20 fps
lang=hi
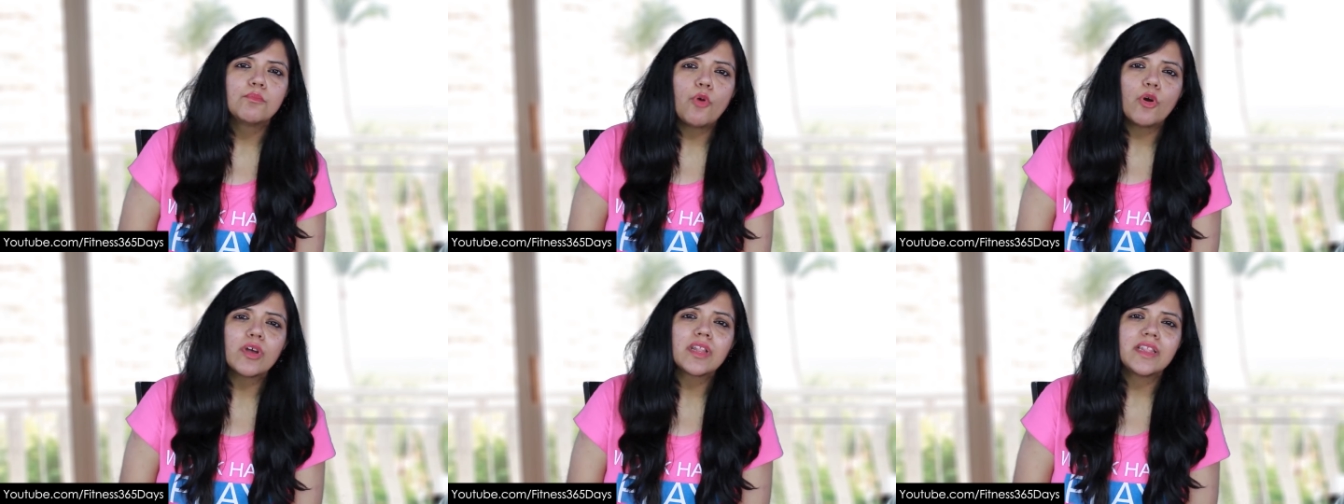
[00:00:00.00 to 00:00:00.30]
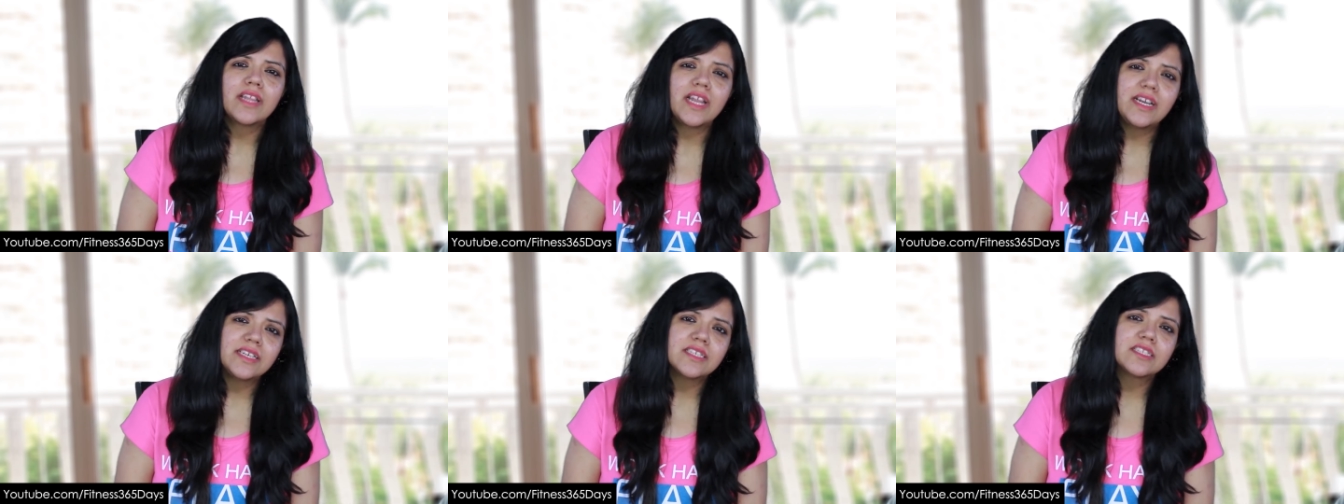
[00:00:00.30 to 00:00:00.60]

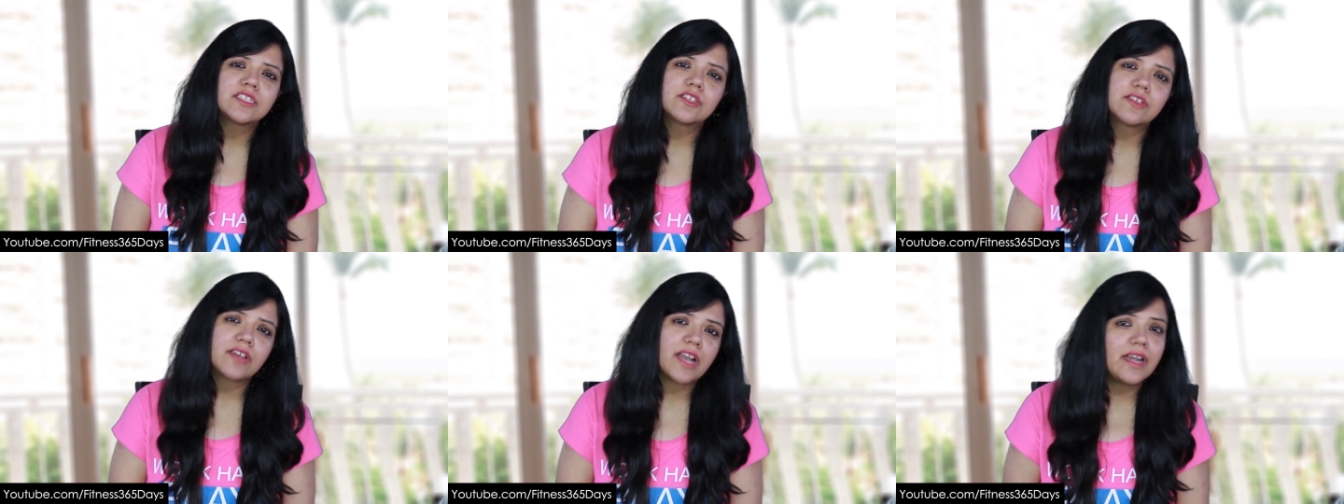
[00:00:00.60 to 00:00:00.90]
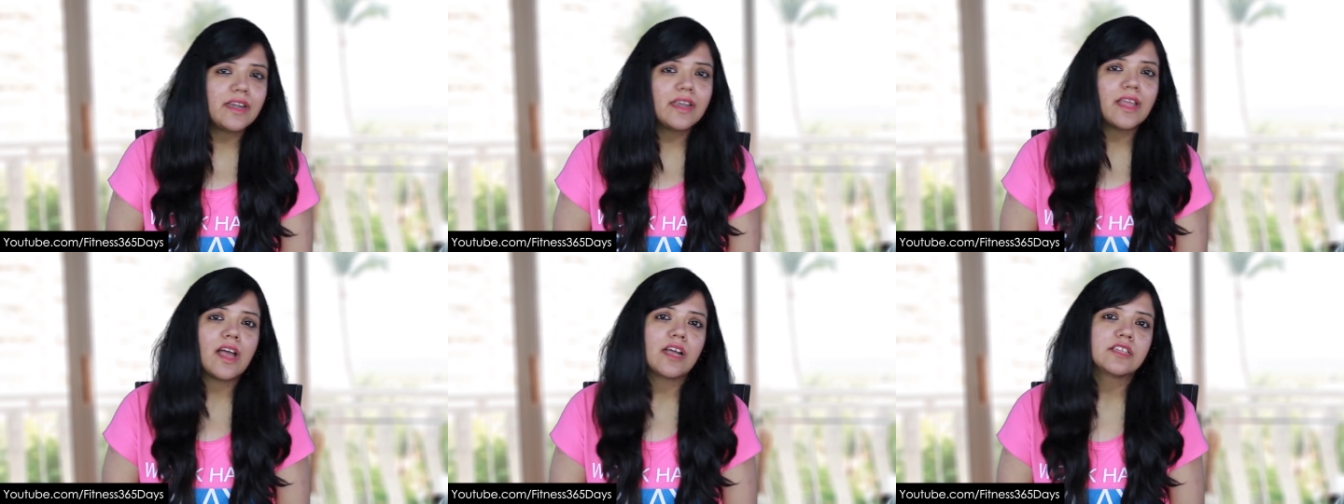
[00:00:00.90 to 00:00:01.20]
बहुत लेटेस्ट
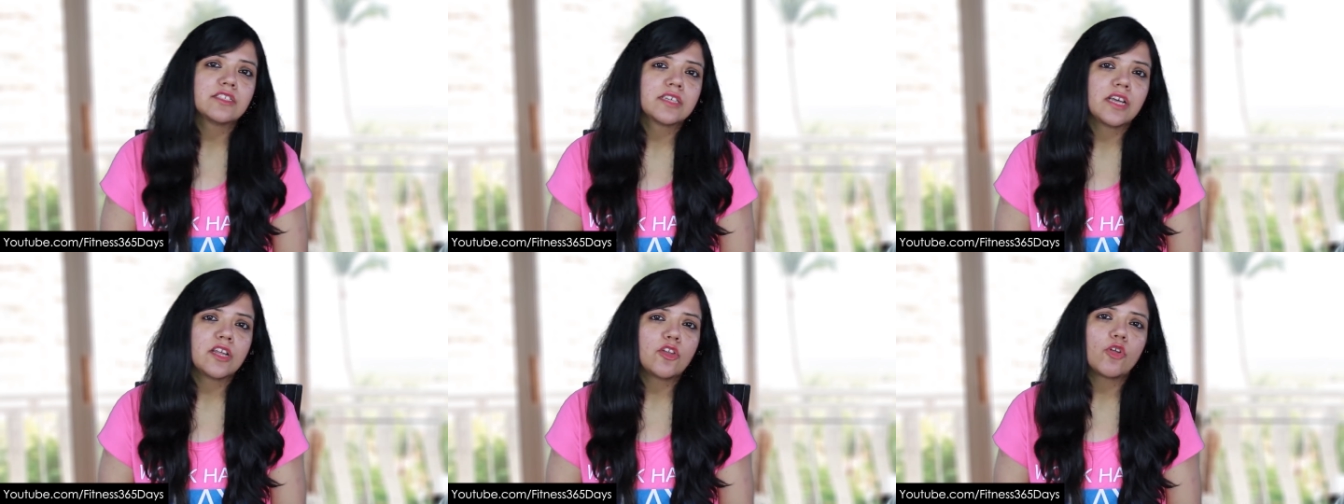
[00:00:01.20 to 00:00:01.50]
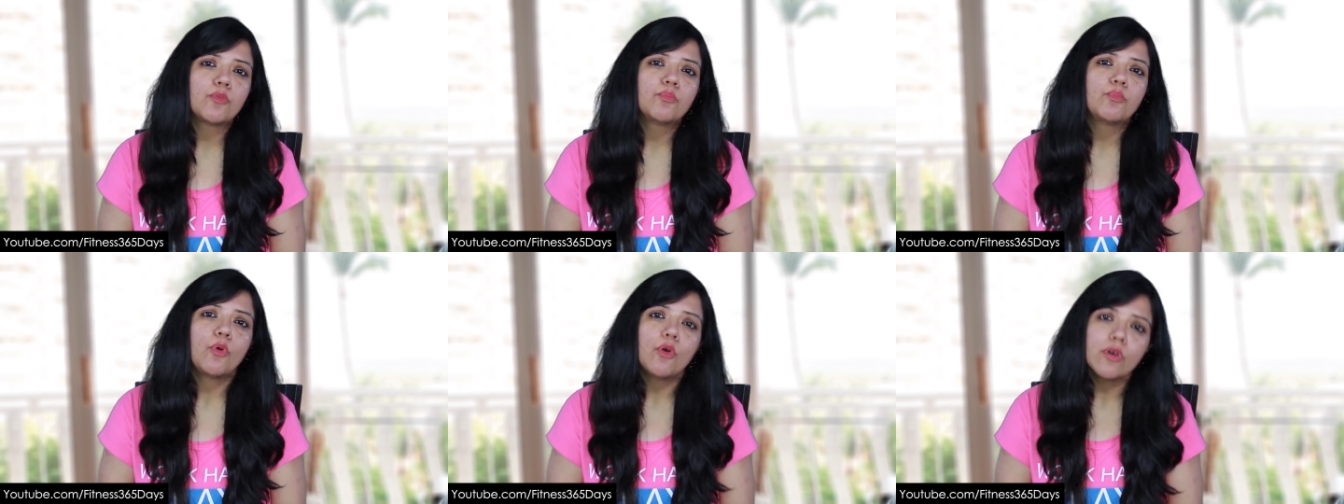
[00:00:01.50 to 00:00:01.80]
ट्रेंड है
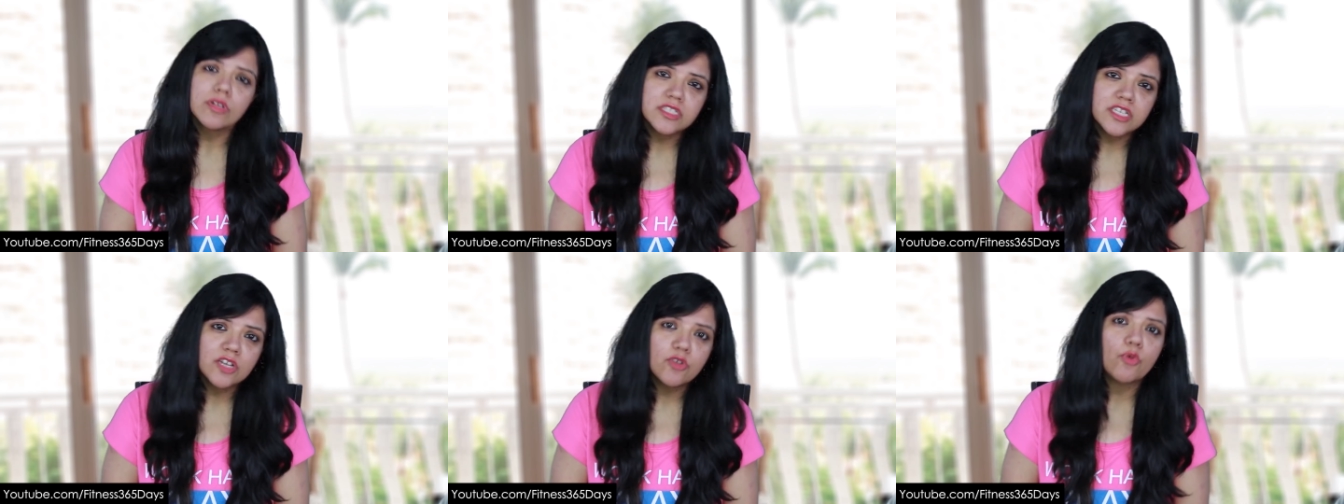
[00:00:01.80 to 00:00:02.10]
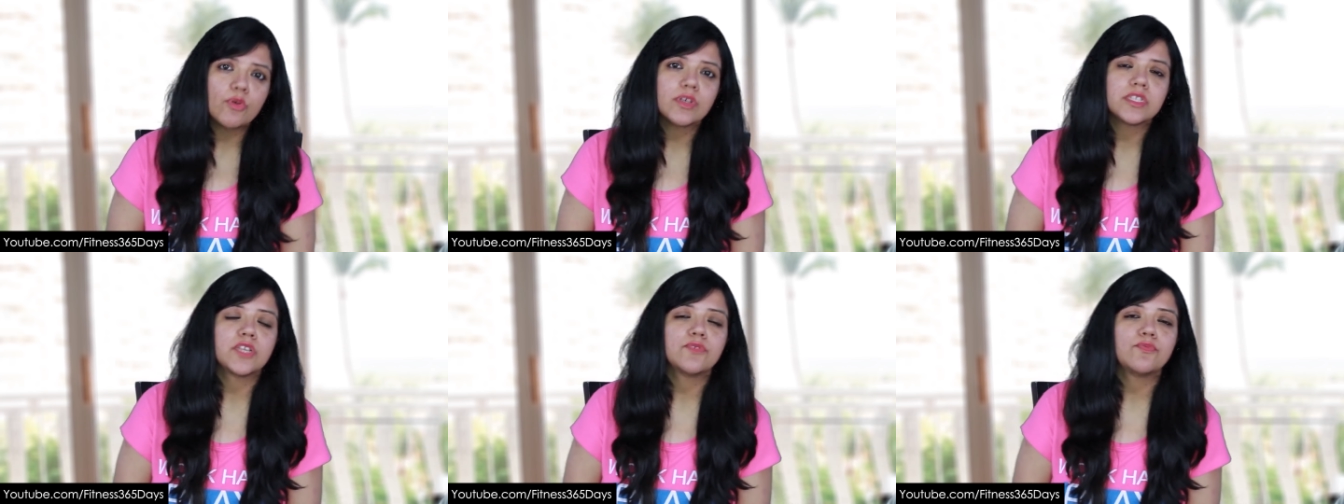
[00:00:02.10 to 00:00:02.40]
आजकल और बहुत से
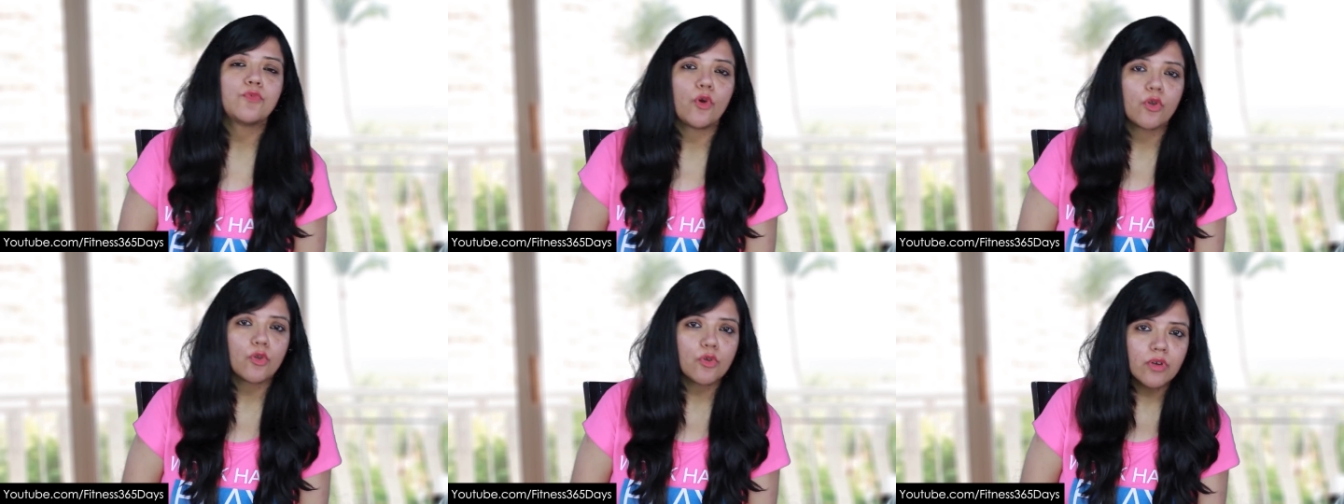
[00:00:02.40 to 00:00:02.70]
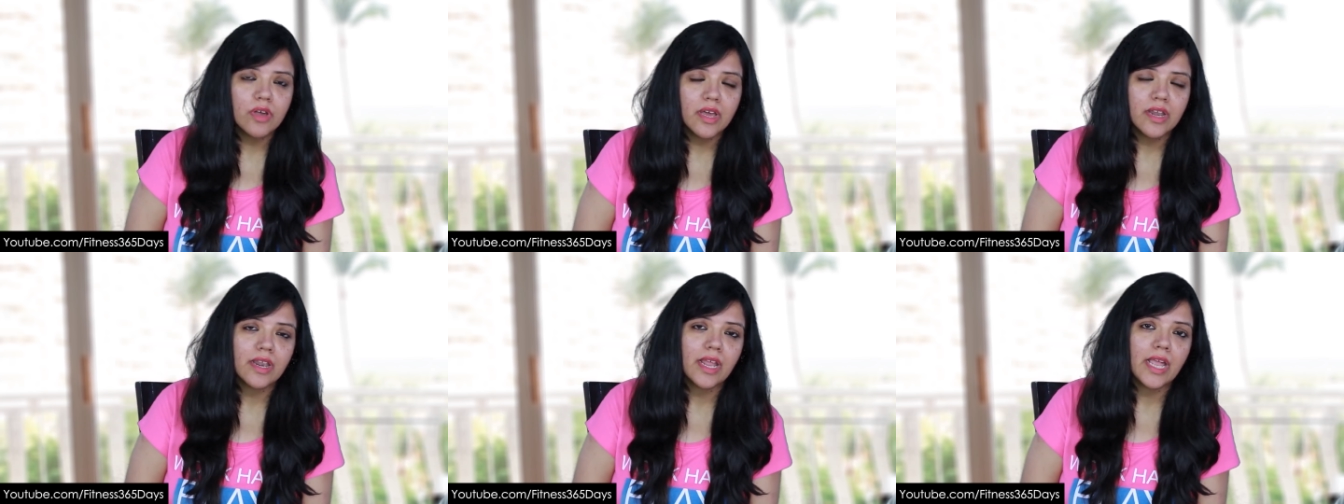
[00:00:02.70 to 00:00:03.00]
लोग इसे
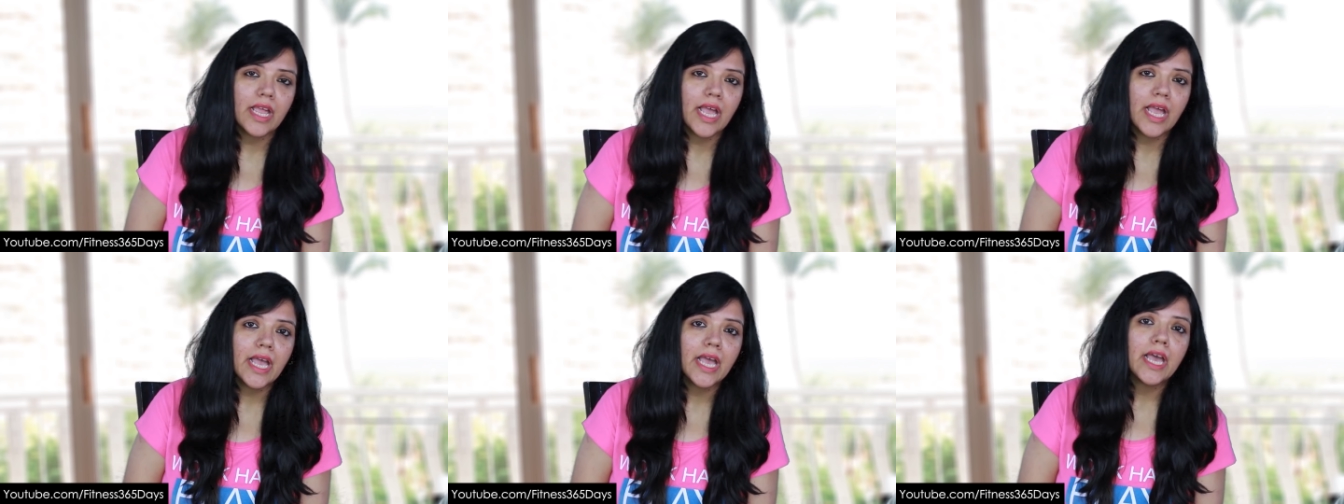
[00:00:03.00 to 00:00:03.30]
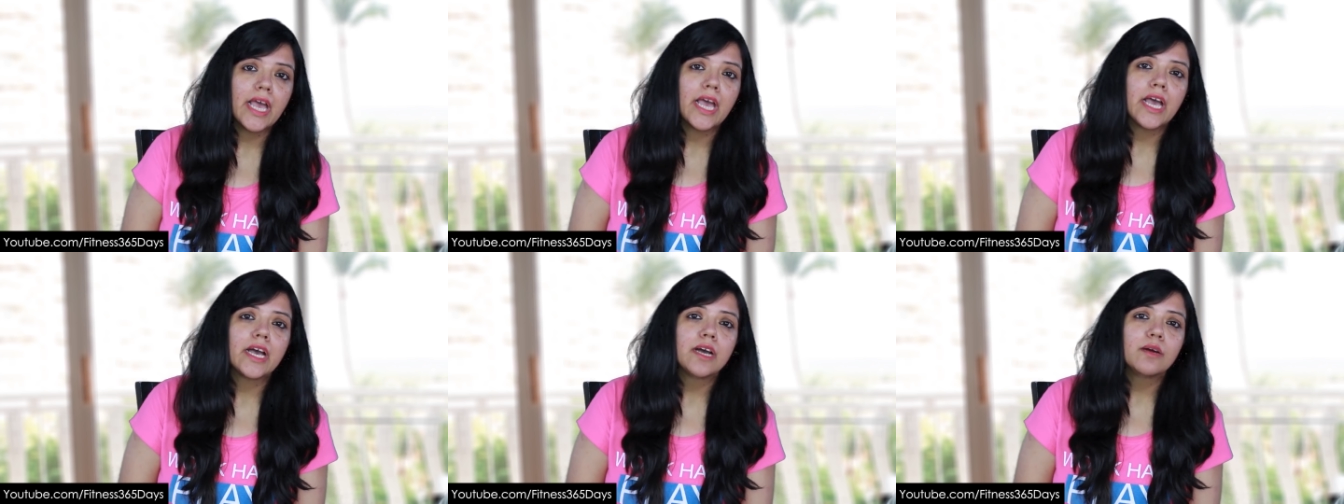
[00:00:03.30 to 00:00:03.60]
फॉलो कर रहे हैं